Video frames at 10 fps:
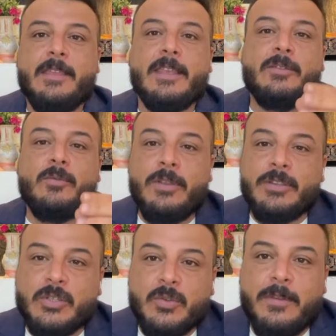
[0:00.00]
يبدون
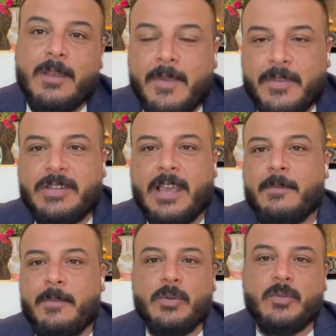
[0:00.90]
يجسون نبض
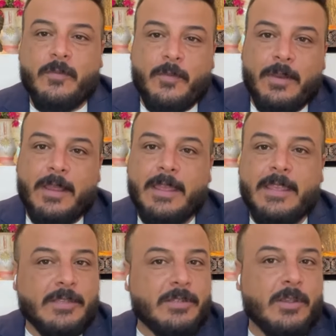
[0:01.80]
الشعب يشوفونه يحكي